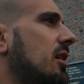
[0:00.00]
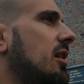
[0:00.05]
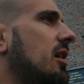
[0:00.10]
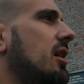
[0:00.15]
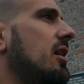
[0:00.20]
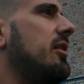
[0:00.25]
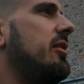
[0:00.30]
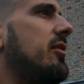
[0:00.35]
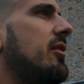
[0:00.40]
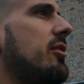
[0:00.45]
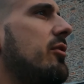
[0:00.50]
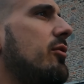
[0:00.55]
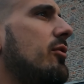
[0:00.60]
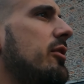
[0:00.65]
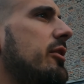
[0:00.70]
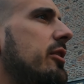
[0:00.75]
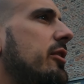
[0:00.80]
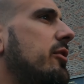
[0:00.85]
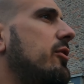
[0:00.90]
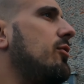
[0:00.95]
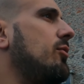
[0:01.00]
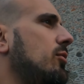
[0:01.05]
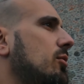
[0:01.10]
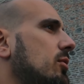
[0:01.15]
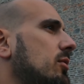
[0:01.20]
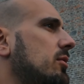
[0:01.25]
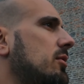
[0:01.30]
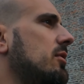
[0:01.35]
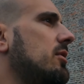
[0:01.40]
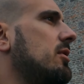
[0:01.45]
alles natürlich
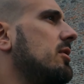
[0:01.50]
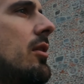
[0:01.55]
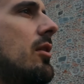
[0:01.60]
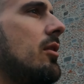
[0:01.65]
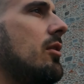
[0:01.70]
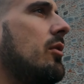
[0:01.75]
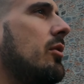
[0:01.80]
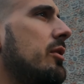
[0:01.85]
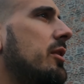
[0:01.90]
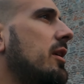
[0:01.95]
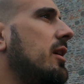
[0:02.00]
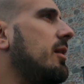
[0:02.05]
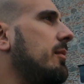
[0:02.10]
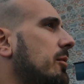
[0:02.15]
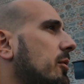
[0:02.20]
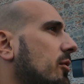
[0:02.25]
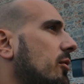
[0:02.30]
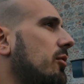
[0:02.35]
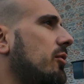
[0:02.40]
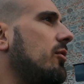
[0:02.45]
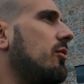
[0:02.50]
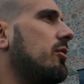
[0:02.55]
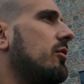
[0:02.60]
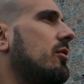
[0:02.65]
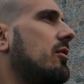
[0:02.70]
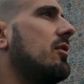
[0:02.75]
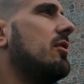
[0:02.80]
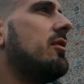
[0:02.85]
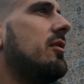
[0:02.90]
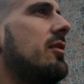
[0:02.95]
zu. Und hier gibt es noch so einen
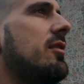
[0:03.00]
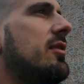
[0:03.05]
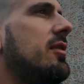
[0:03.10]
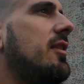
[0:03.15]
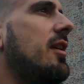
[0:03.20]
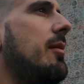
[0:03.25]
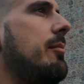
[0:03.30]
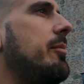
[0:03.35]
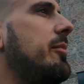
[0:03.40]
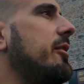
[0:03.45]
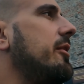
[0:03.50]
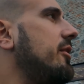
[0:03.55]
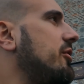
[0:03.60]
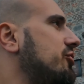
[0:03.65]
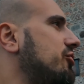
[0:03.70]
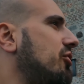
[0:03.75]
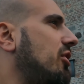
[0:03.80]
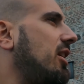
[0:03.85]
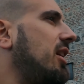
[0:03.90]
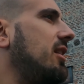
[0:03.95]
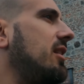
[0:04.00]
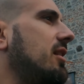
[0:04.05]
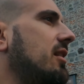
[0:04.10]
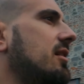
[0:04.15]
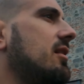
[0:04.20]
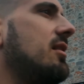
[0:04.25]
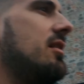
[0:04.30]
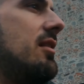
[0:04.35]
Tempel der Steine,